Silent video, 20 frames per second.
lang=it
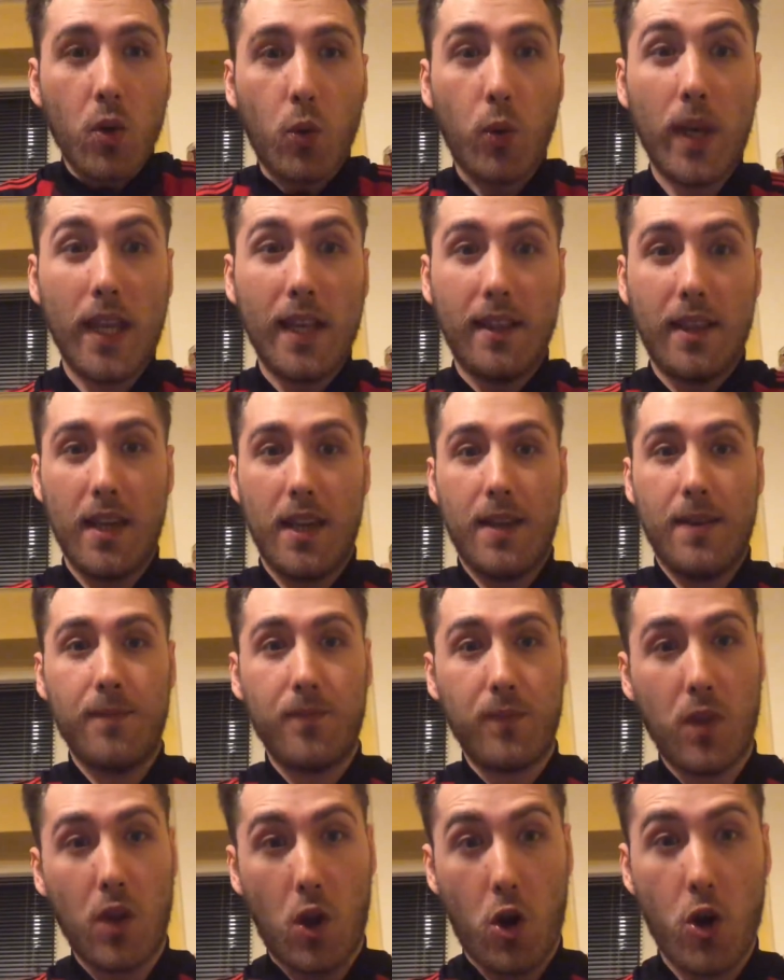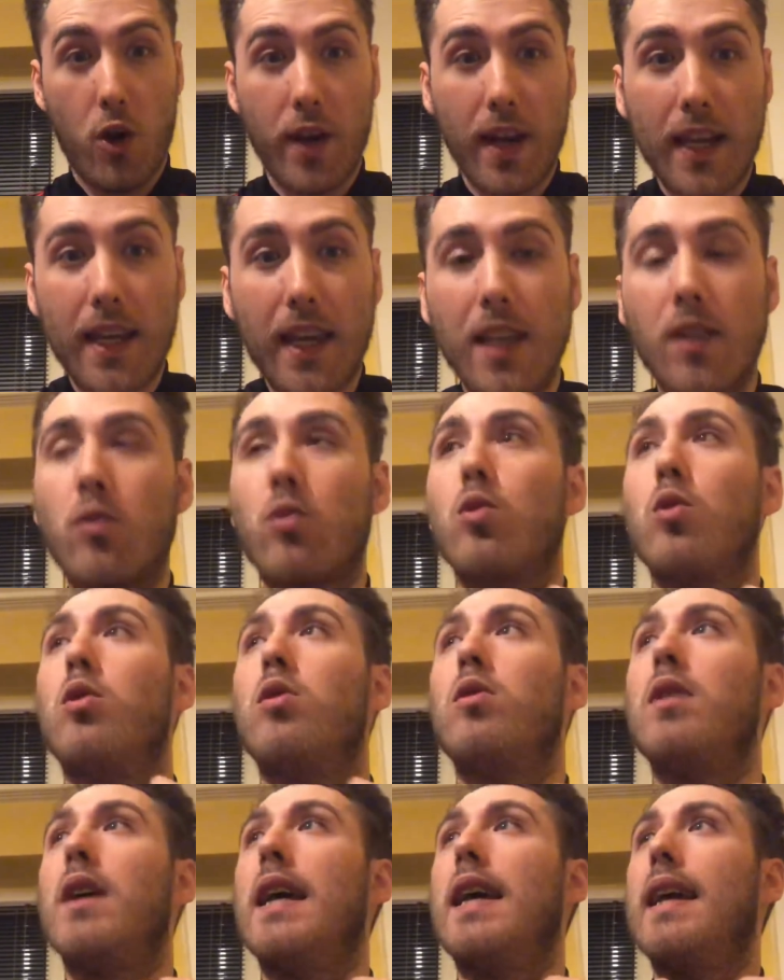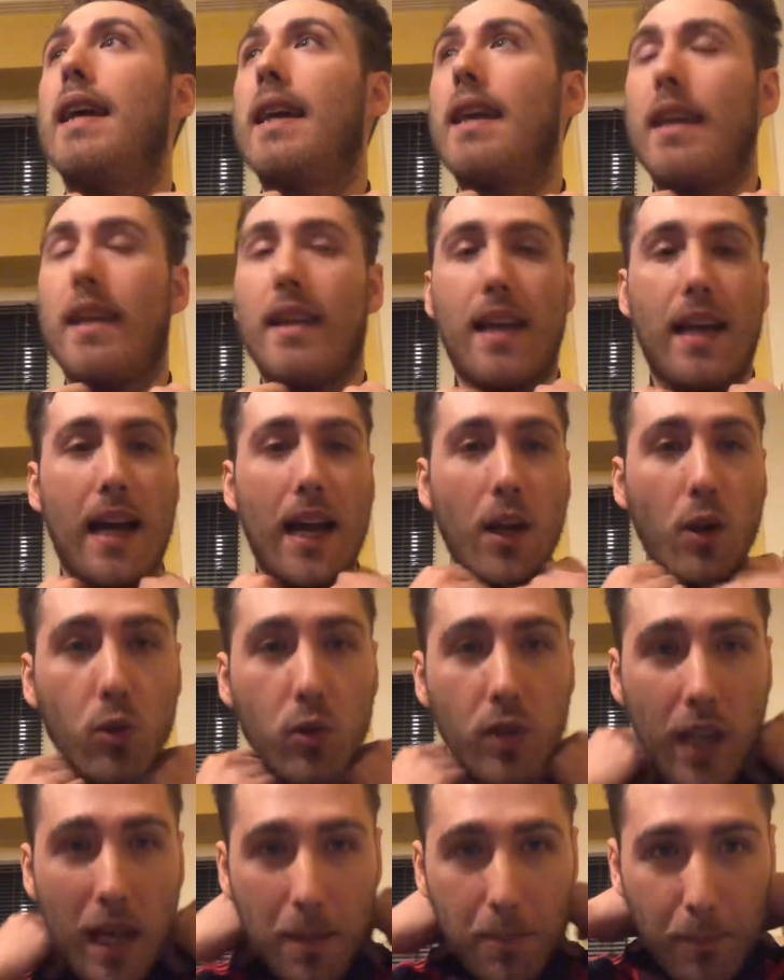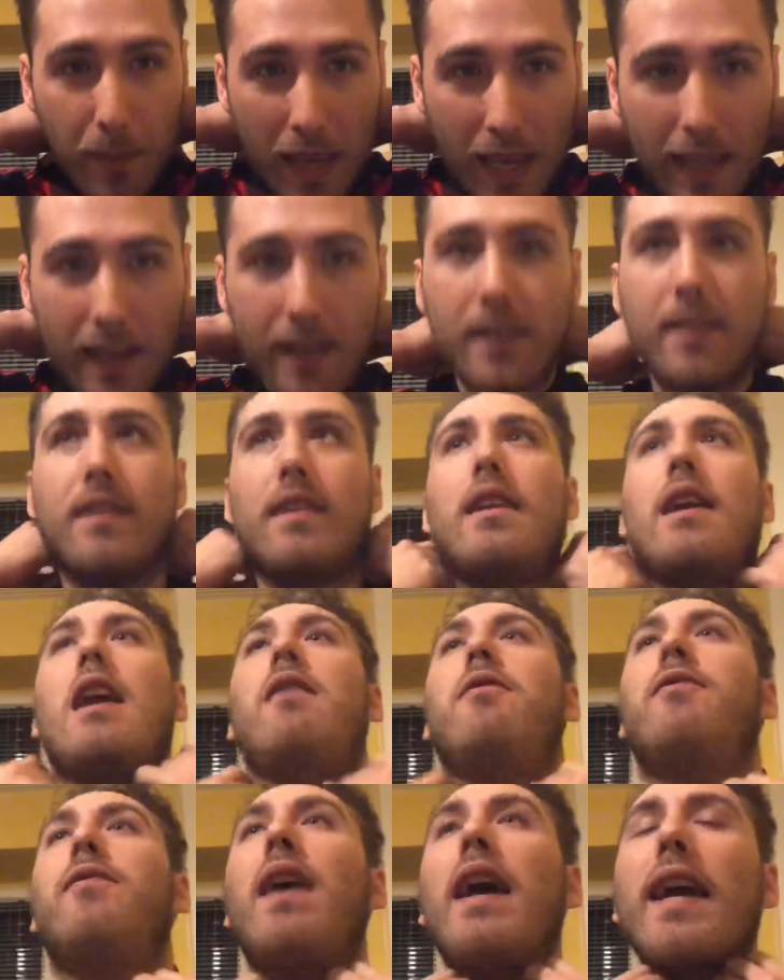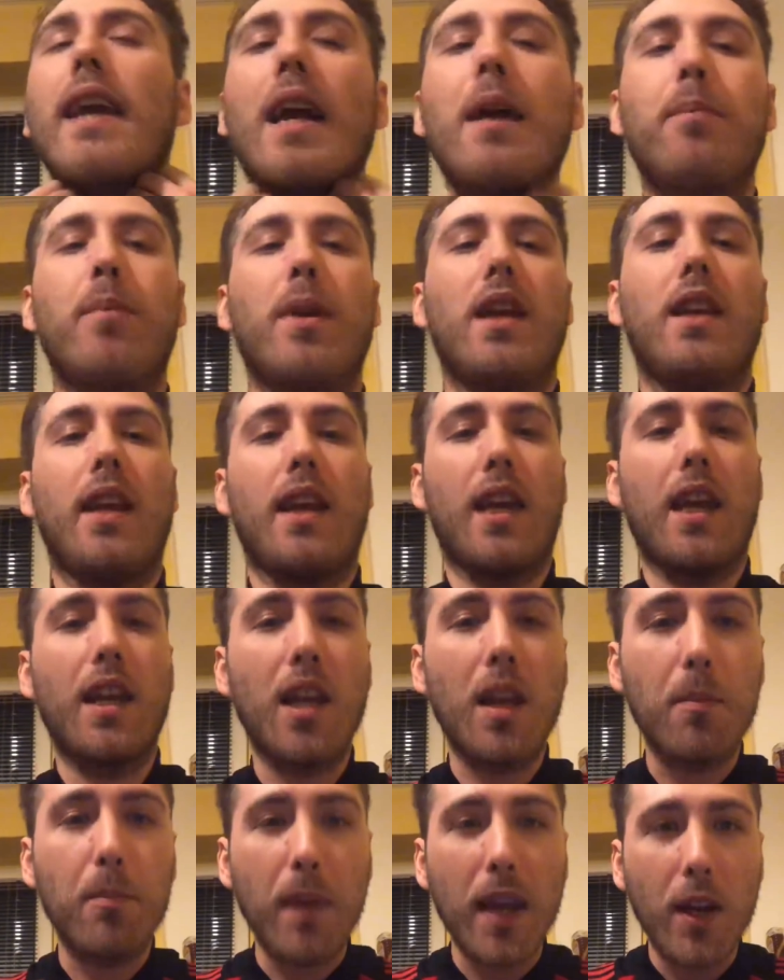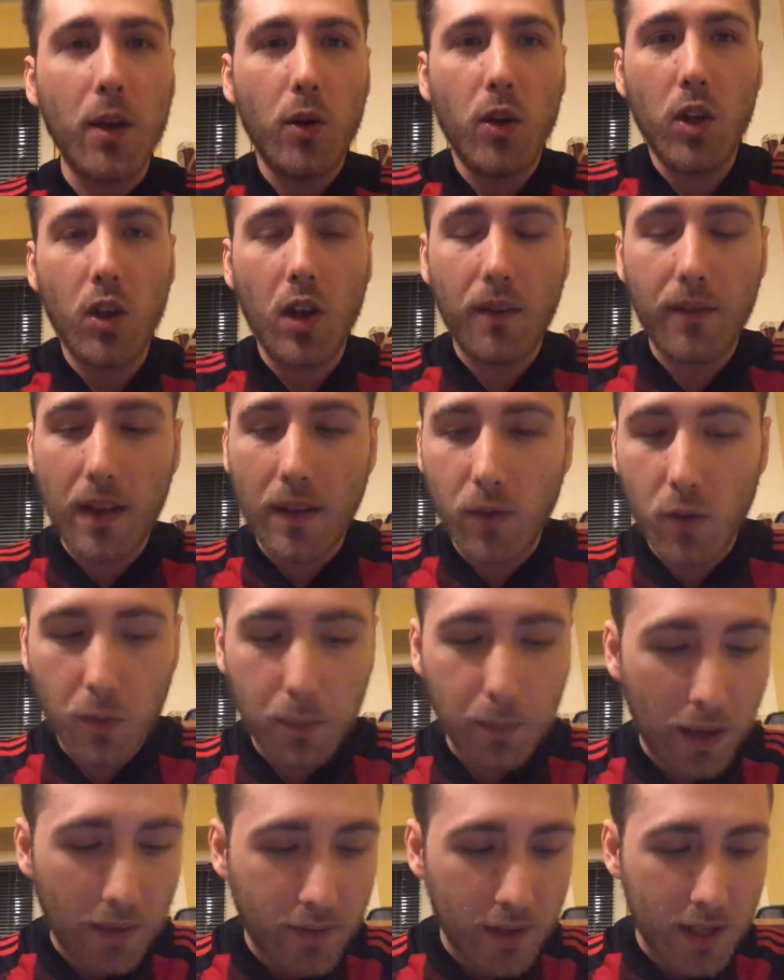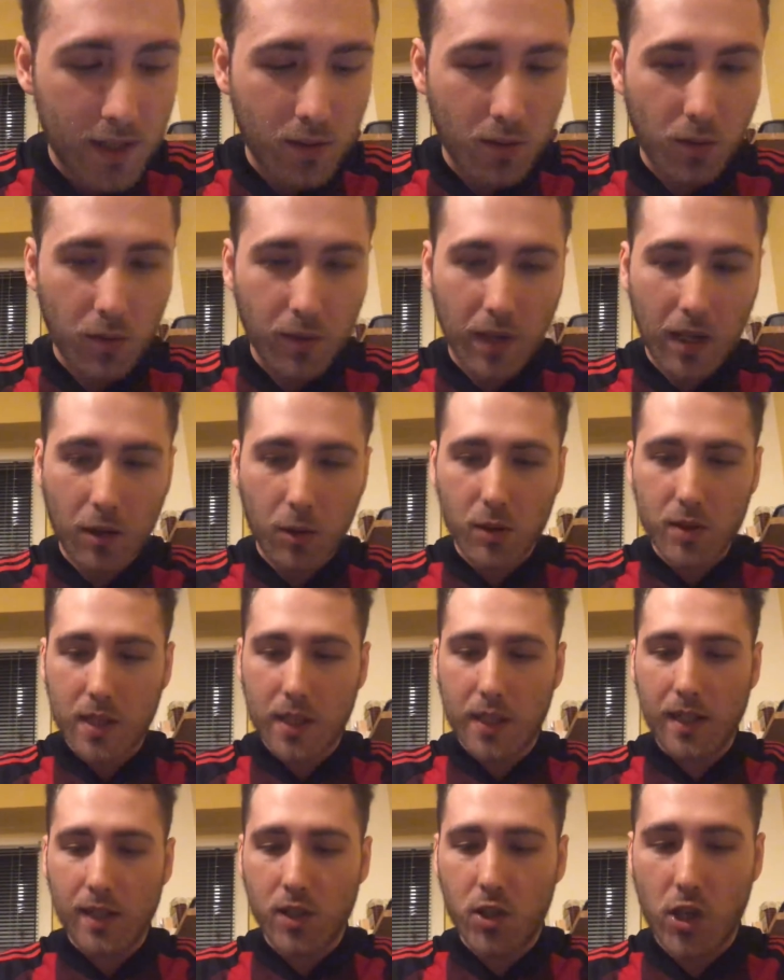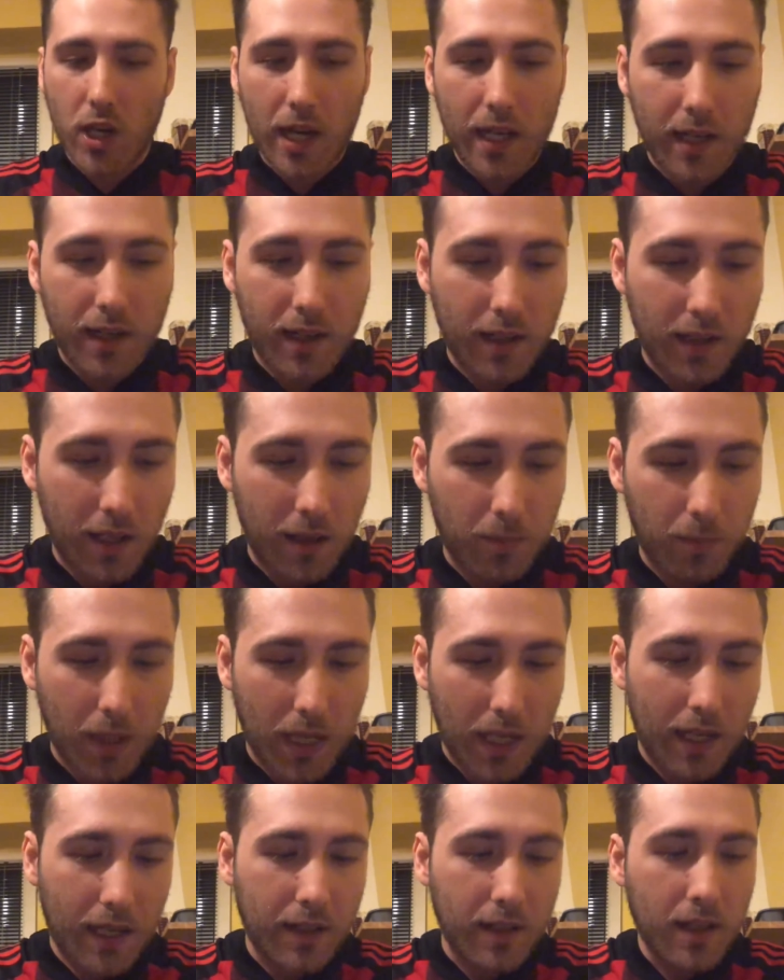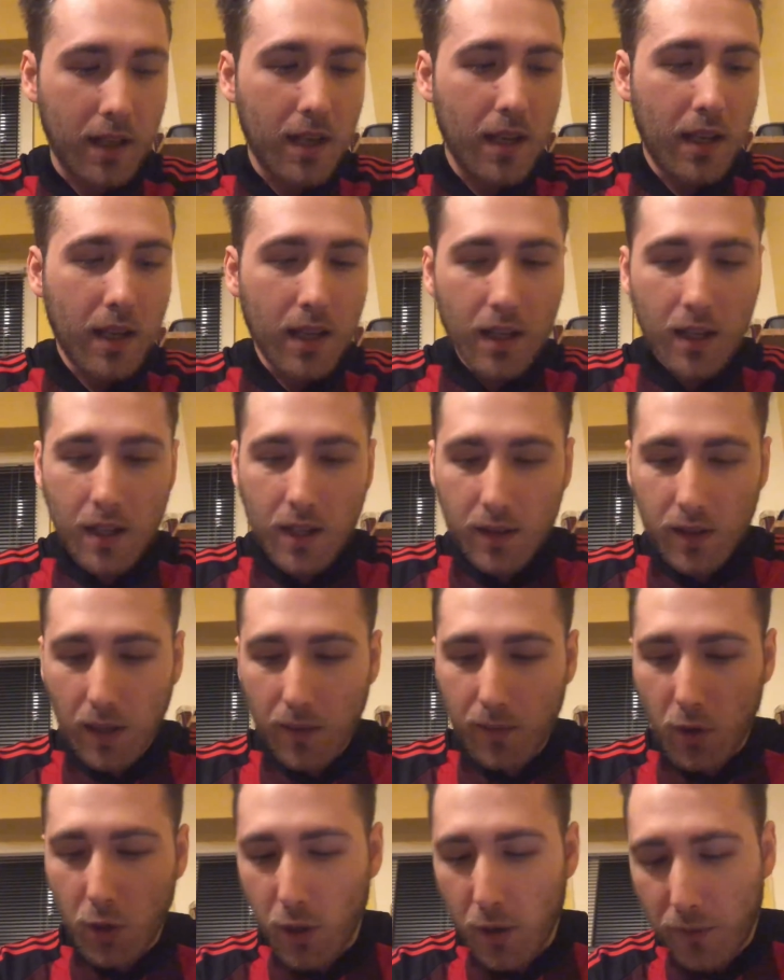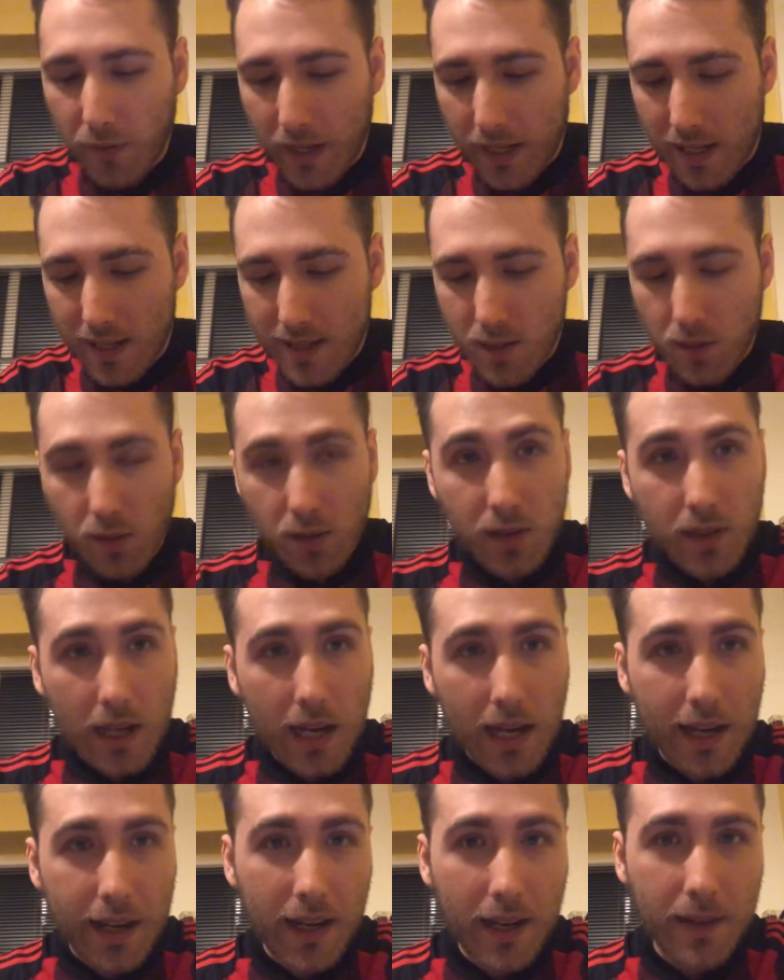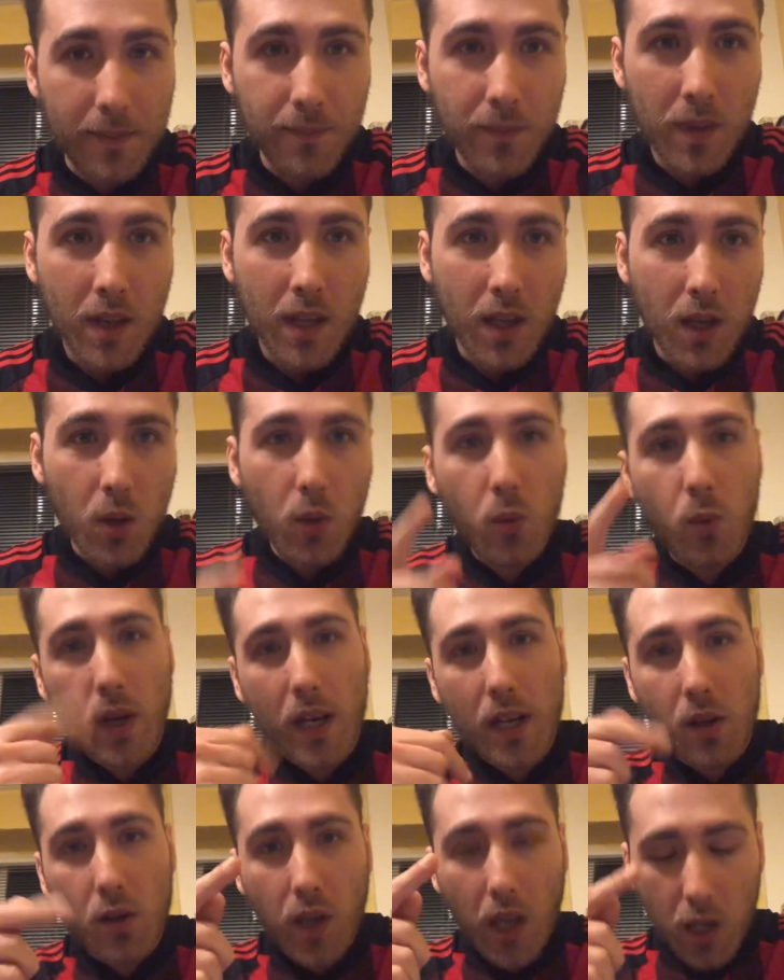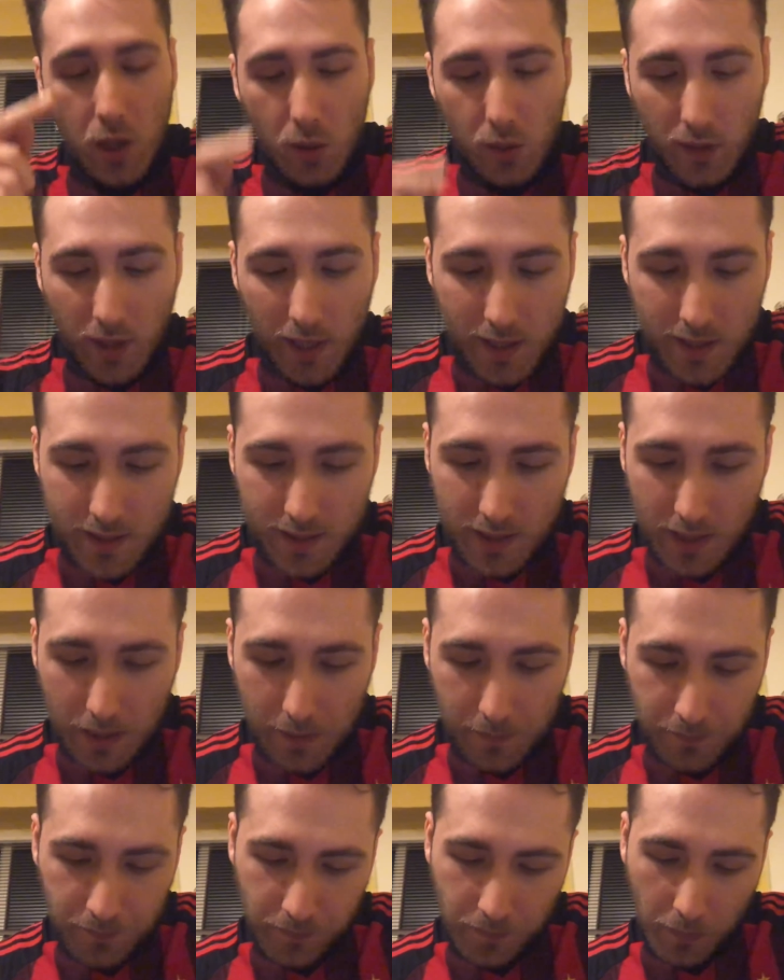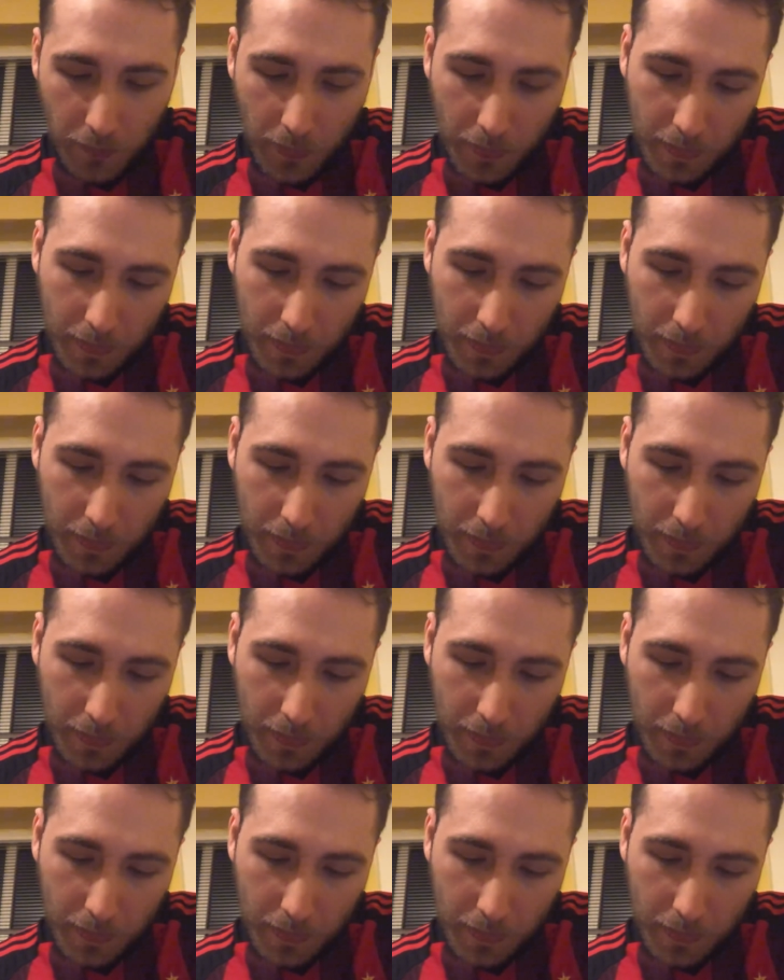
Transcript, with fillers: Quindi, ora che tu eh, alludi a me e fai capire che nemmeno io avevo previsto una cosa del genere del Milan, ti voglio far ascoltare quello che io dissi